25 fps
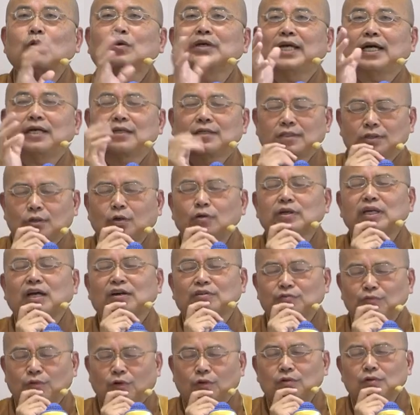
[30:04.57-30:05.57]
供养供
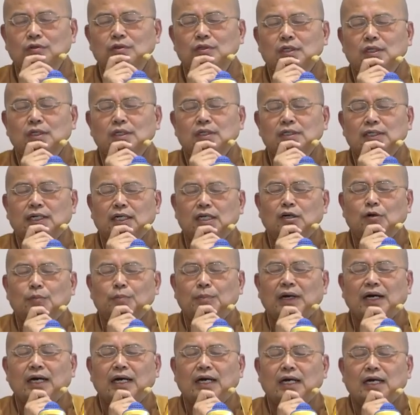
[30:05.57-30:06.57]
养佛，然后
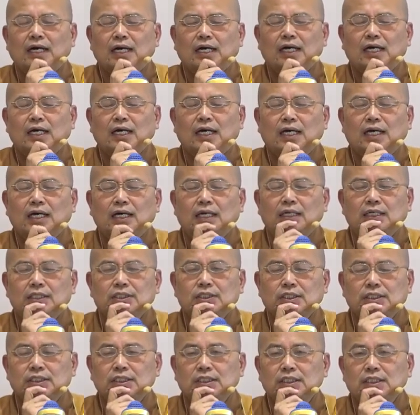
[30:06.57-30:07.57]
把
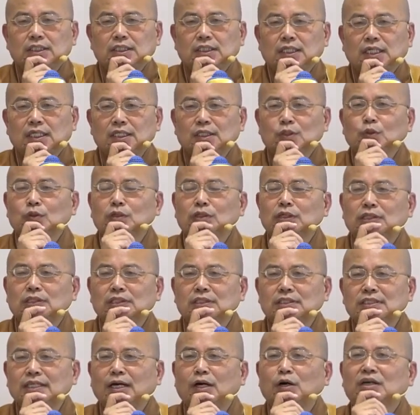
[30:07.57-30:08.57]
就是很多
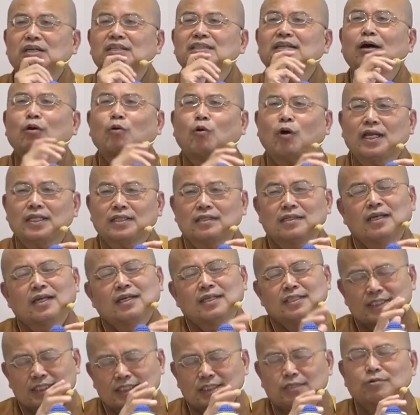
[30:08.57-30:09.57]
人要跟他换，
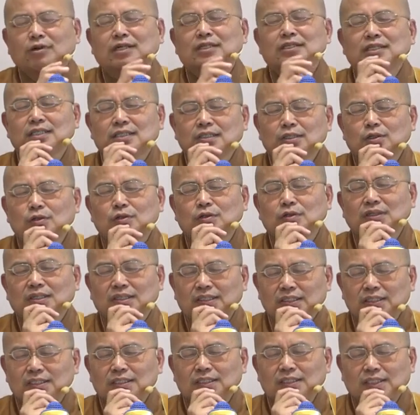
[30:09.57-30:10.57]
希望能够
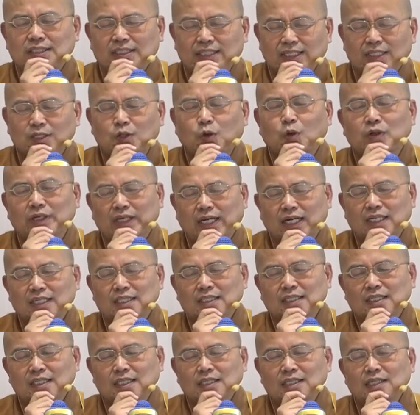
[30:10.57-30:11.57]
可以也供养
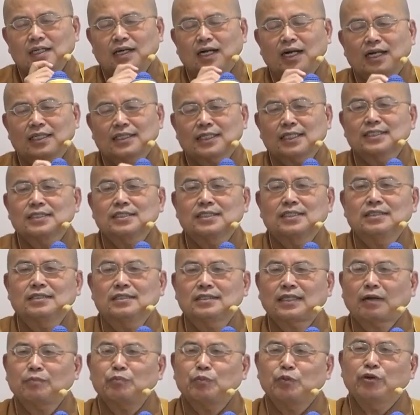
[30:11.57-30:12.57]
啊，但
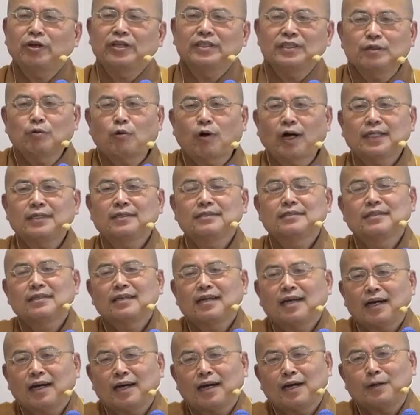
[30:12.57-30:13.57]
是他不愿意换
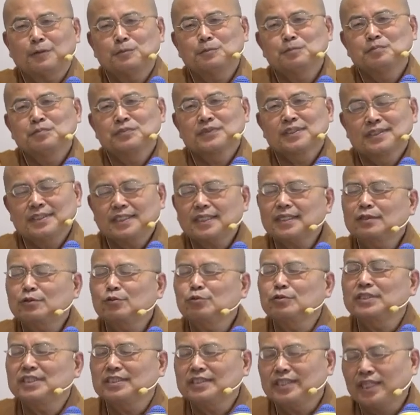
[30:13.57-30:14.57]
啊，这个
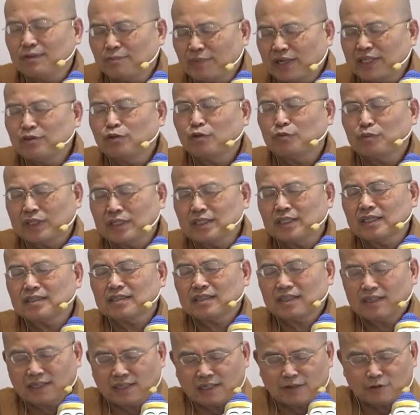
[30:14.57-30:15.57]
故事也蛮有名的。
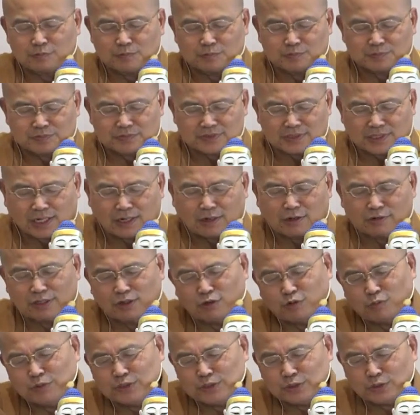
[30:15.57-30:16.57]
好，好，
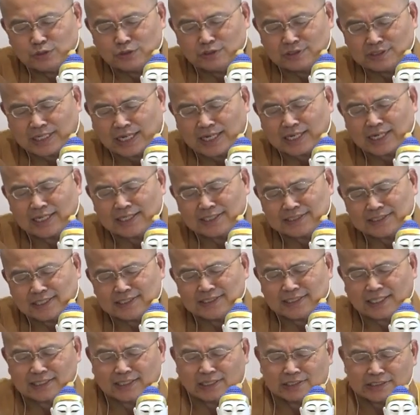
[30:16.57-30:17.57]
那我们就大概
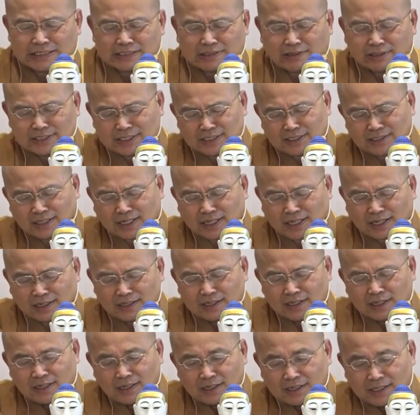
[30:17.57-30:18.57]
先讲到知道这个了啊，
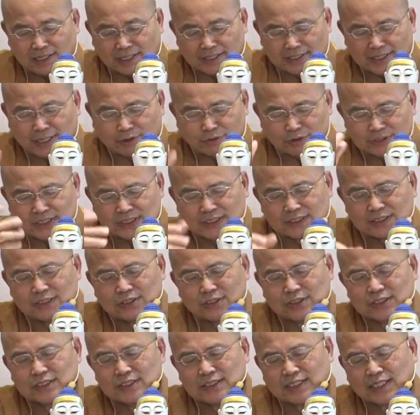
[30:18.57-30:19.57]
那药师
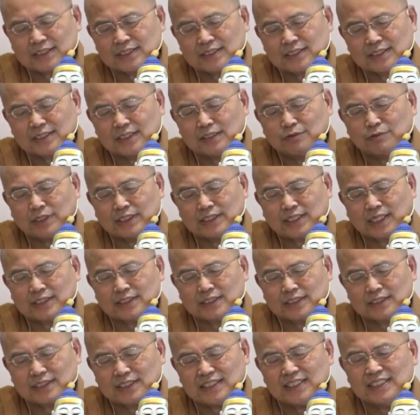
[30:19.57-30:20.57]
就是他是因为他
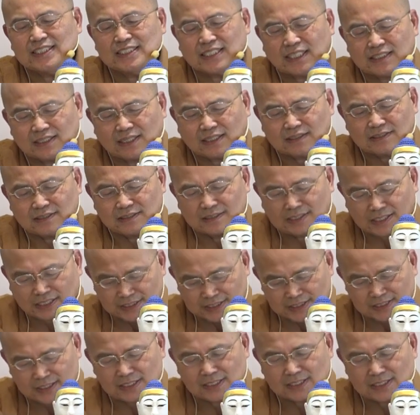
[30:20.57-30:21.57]
是医生呢，他
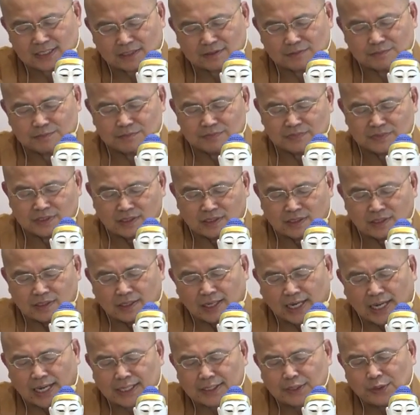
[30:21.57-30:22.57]
是医生，
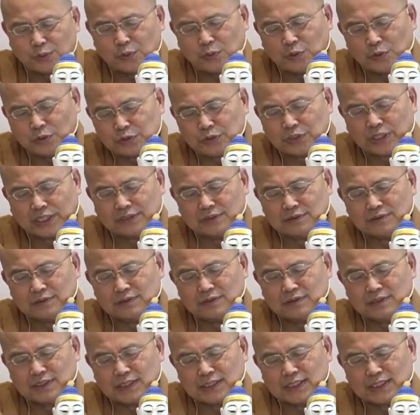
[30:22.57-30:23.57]
安罗远。
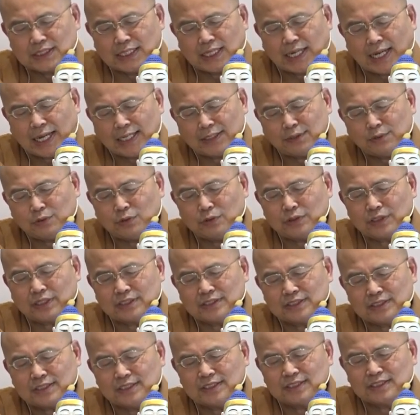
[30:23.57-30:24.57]
安罗
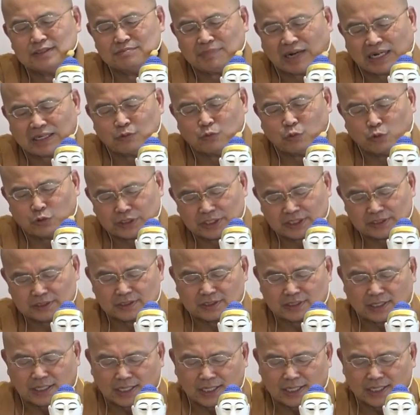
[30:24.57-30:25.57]
眼气是芒果林
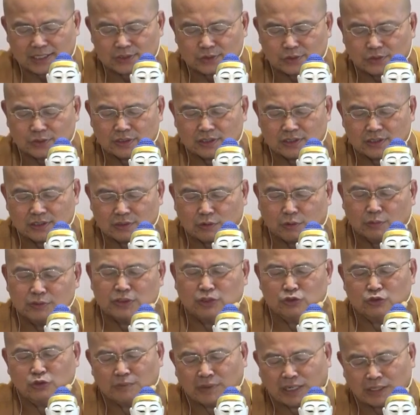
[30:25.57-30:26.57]
啊，所以我们
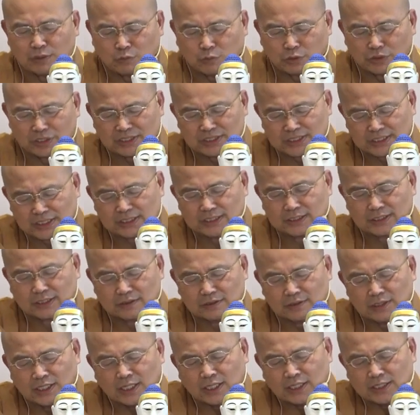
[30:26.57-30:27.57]
叫做芒果林金
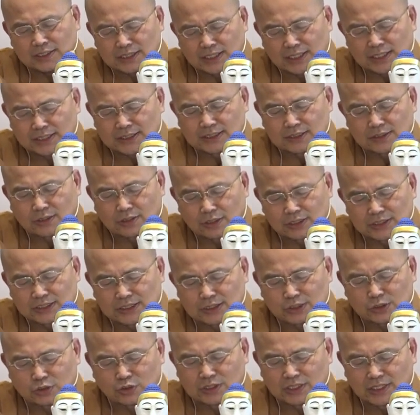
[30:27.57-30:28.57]
色。这个时候，
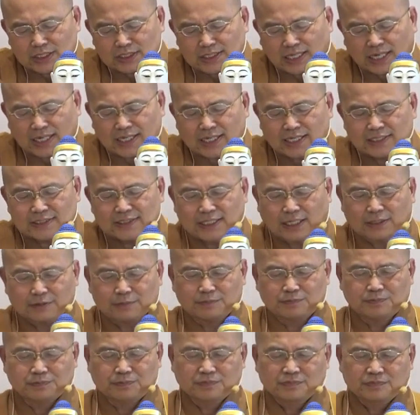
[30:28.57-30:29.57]
世尊跟阿难
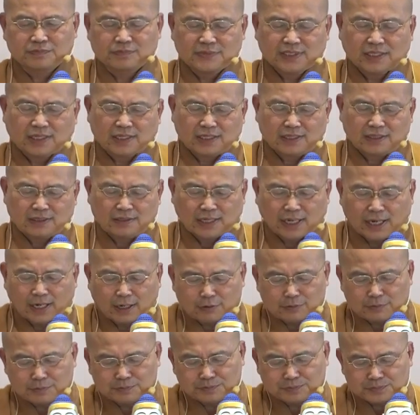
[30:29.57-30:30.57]
讲：“啊，
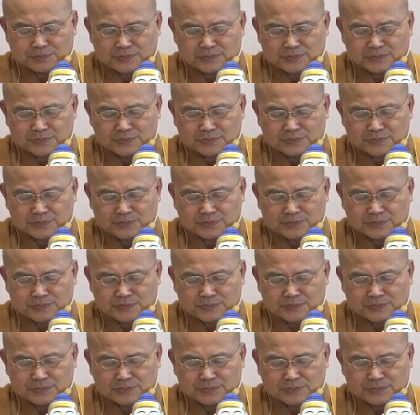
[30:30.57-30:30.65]
好，